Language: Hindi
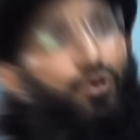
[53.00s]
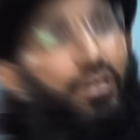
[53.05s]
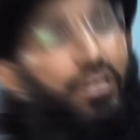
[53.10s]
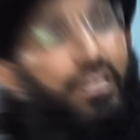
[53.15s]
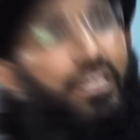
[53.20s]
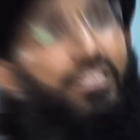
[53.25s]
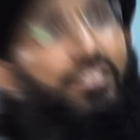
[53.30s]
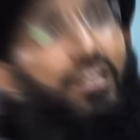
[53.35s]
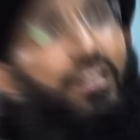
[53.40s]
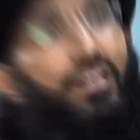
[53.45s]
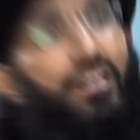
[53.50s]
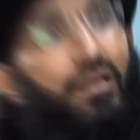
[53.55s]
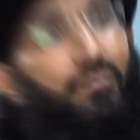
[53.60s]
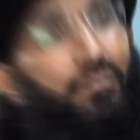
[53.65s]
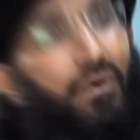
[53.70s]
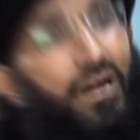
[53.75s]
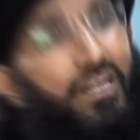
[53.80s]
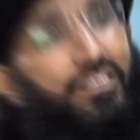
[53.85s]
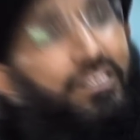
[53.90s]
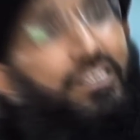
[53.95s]
दो घंटे चल रहे
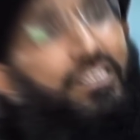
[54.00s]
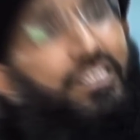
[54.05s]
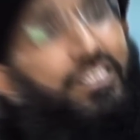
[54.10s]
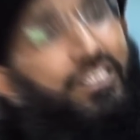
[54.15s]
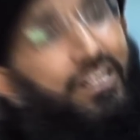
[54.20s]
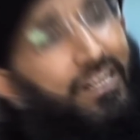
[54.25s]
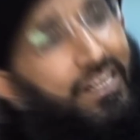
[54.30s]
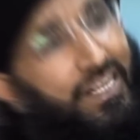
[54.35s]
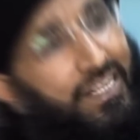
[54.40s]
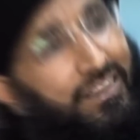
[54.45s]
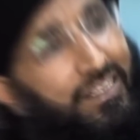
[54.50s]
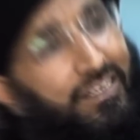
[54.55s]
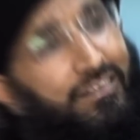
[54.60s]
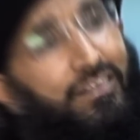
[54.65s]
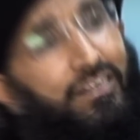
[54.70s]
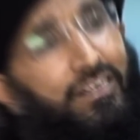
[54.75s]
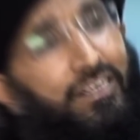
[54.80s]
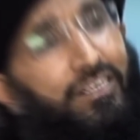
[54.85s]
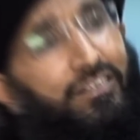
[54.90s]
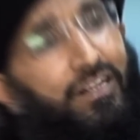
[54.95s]
हैं पांच घंटे चल रहे हैं
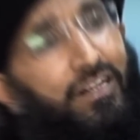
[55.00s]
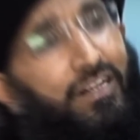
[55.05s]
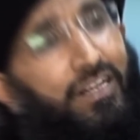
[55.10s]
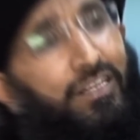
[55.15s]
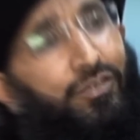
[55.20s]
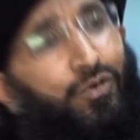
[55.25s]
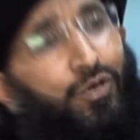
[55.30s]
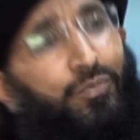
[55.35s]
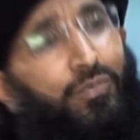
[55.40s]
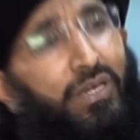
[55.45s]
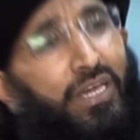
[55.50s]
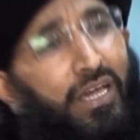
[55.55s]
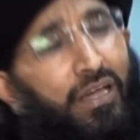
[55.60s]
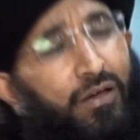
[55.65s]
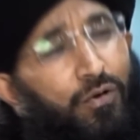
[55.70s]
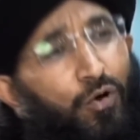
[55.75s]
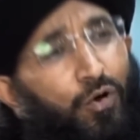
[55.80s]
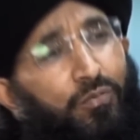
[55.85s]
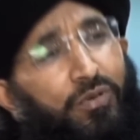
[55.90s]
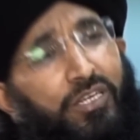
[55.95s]
दस घंटे चल रहे हैं जो भी
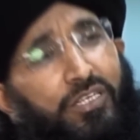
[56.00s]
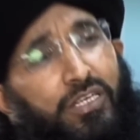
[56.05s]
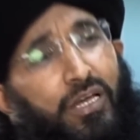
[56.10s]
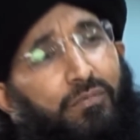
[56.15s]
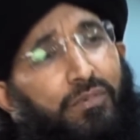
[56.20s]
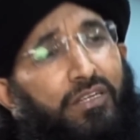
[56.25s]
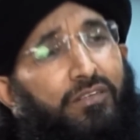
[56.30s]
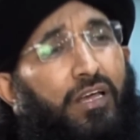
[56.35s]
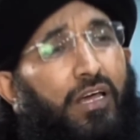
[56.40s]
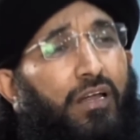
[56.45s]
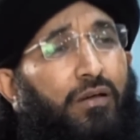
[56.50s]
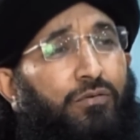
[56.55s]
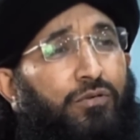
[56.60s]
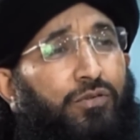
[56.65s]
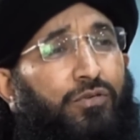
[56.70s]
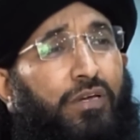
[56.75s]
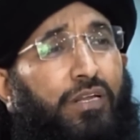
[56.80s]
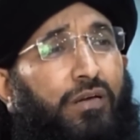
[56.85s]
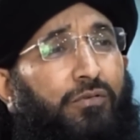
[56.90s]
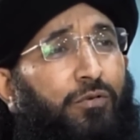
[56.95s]
है कौम के सामने सारा
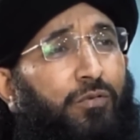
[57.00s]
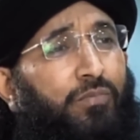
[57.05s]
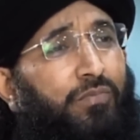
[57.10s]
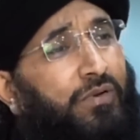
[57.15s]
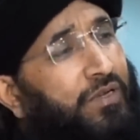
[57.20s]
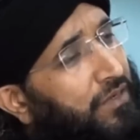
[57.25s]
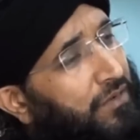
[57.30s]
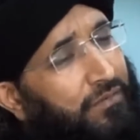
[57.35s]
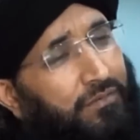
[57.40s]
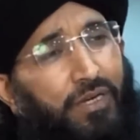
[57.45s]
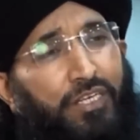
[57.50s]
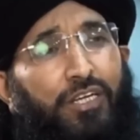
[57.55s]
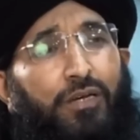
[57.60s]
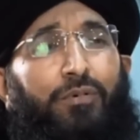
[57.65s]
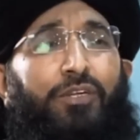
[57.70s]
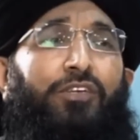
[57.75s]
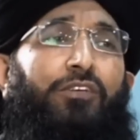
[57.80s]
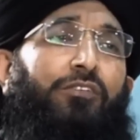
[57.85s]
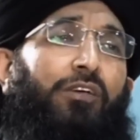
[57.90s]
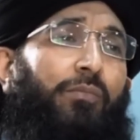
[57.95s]
कुछ जो है ना वो
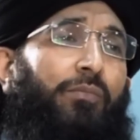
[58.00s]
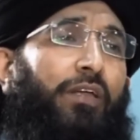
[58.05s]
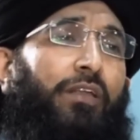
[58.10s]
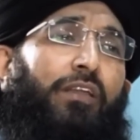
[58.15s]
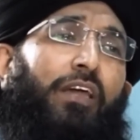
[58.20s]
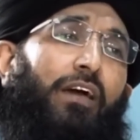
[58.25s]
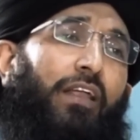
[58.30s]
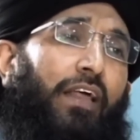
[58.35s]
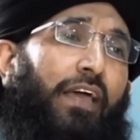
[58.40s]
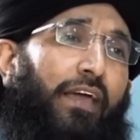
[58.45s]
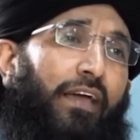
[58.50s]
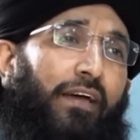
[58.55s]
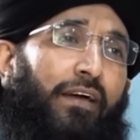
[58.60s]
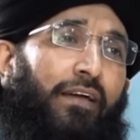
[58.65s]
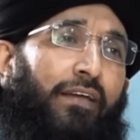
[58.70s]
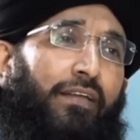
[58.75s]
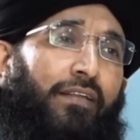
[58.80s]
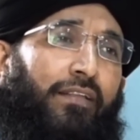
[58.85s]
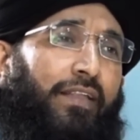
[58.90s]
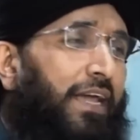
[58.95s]
बच्चा बच्ची सामने निकल आएगा
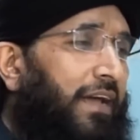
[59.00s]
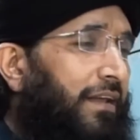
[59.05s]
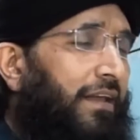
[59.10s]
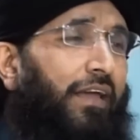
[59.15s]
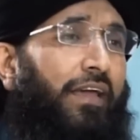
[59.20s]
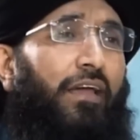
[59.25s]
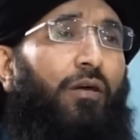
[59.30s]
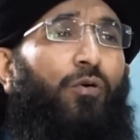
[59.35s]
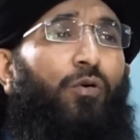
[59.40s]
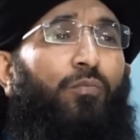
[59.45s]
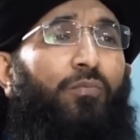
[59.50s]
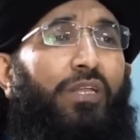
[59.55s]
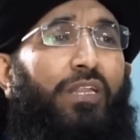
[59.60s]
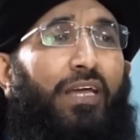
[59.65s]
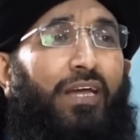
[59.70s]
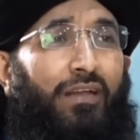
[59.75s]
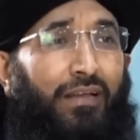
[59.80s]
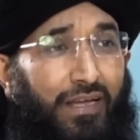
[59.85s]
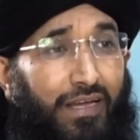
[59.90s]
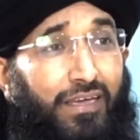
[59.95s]
देख लेंगे कौम भी
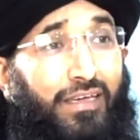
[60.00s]
देख